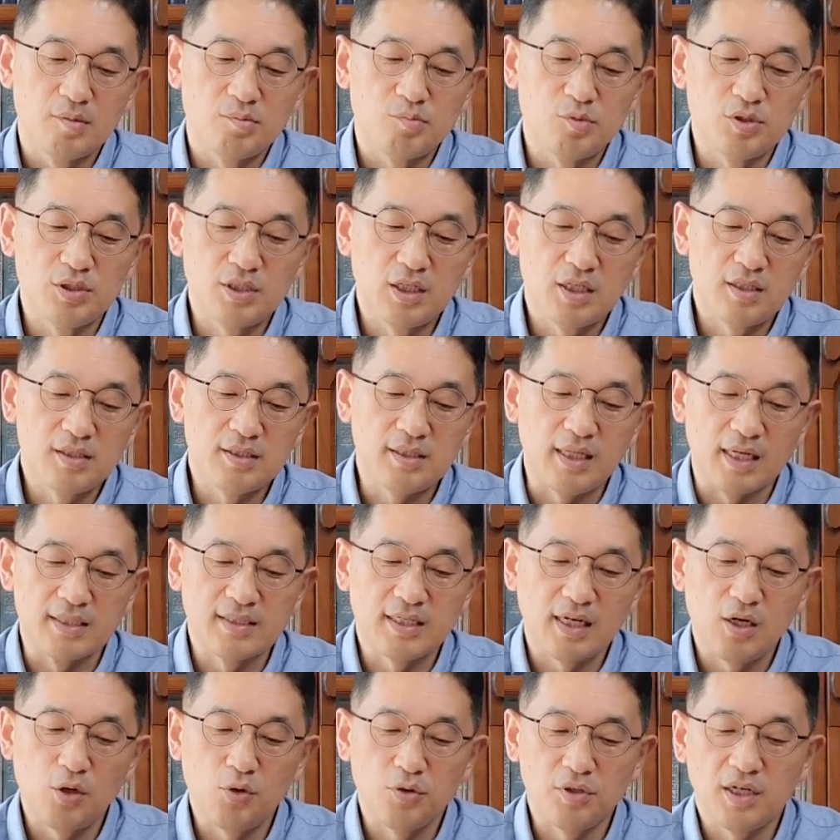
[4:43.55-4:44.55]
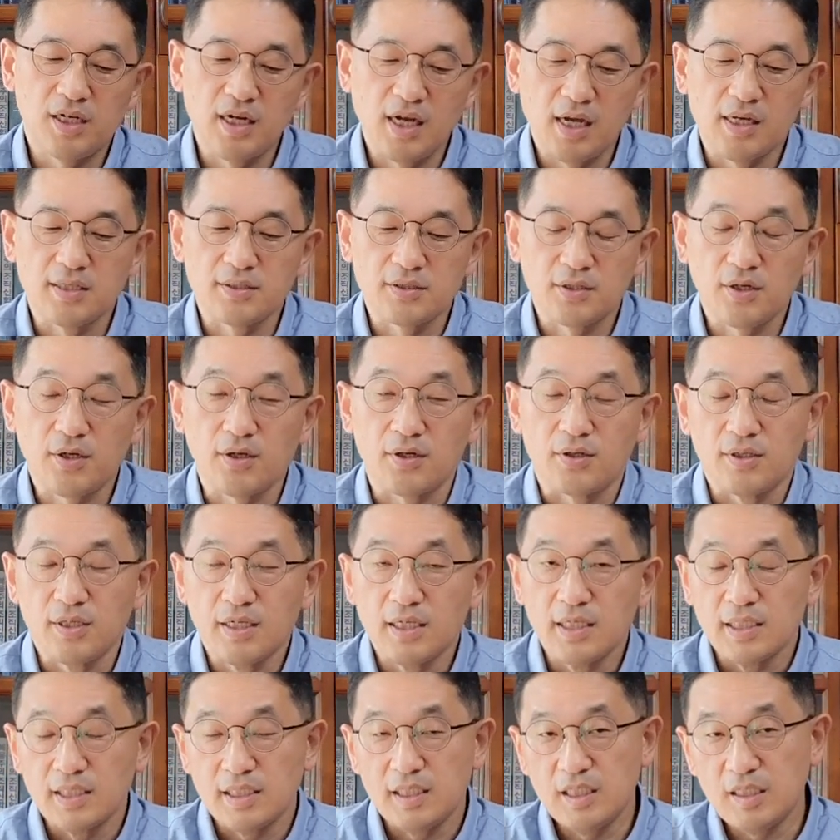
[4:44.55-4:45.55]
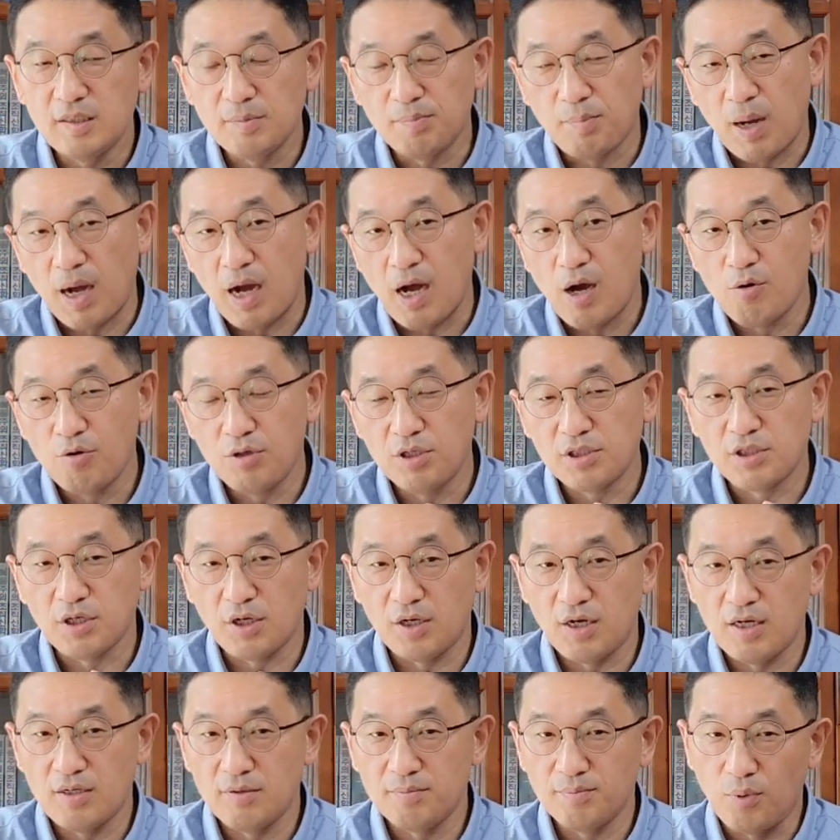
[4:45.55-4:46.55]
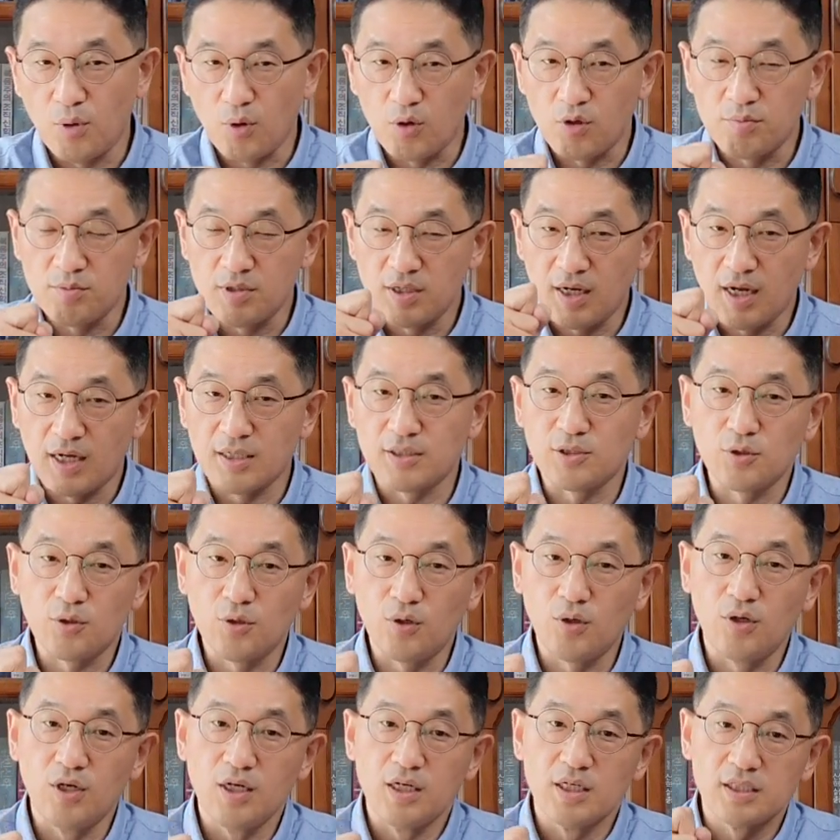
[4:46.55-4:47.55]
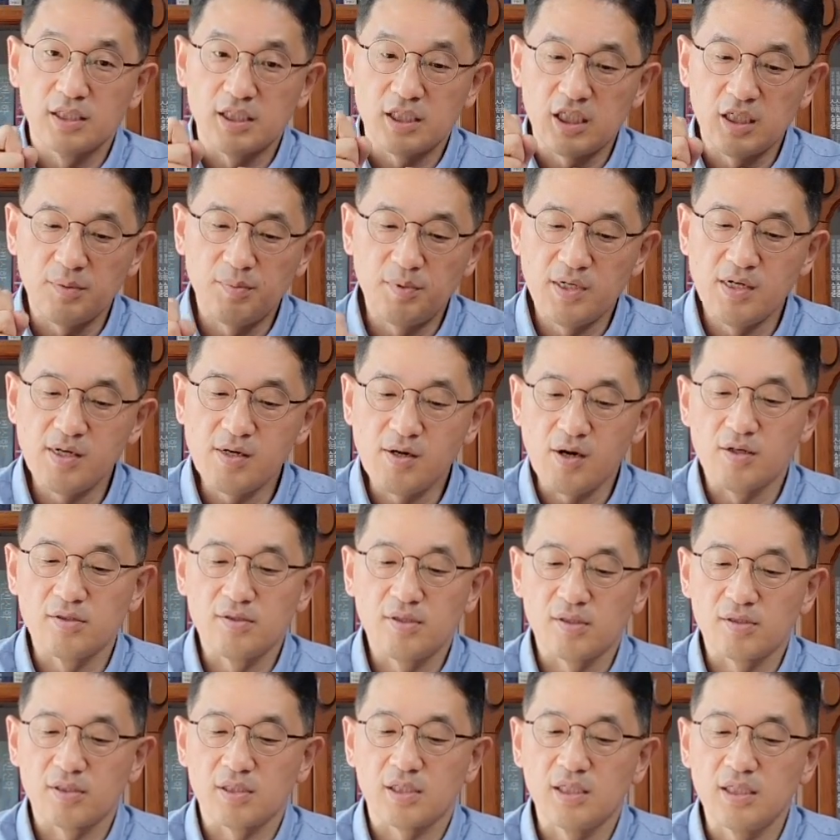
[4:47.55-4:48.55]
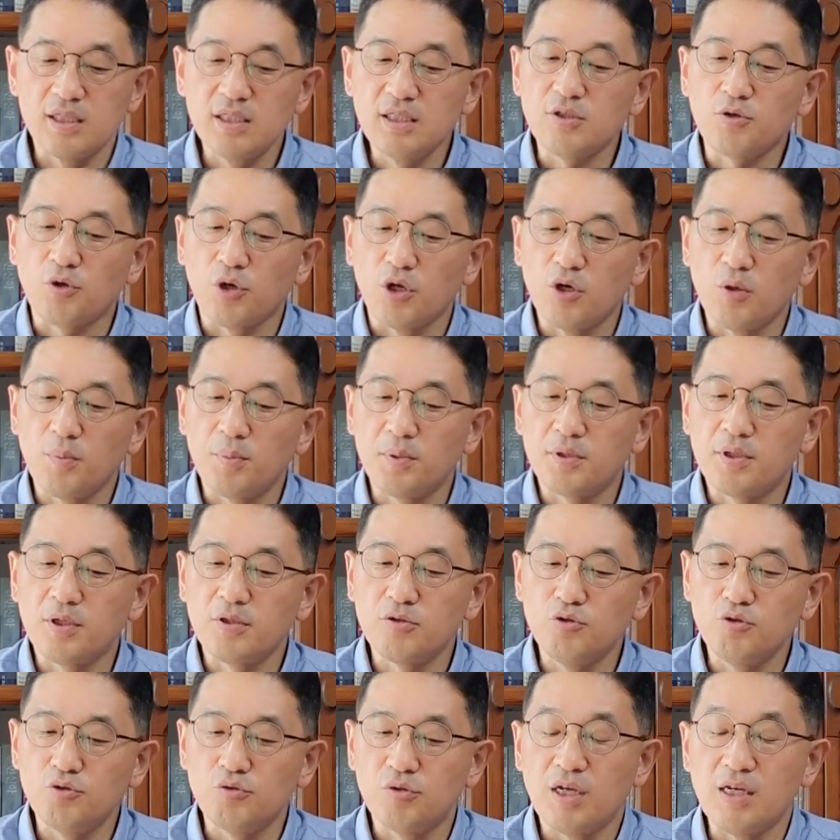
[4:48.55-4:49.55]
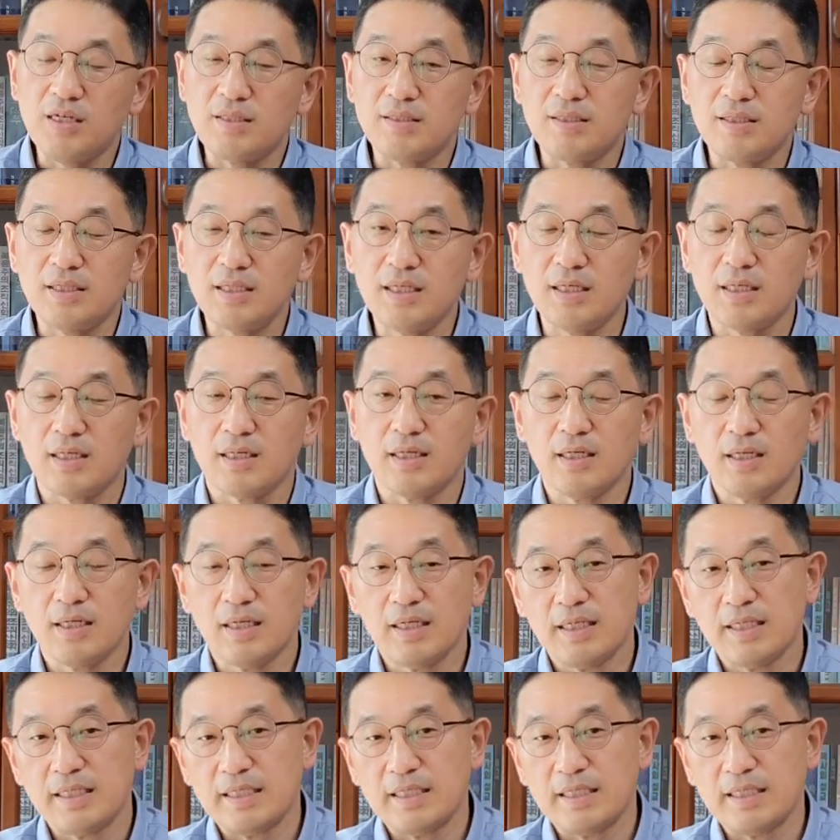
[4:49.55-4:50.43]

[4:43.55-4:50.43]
문제는 데살로니가에서 이 바울이 전하는 복음을 가지고 시비를 걸던 그 괴롭히던 유대인들이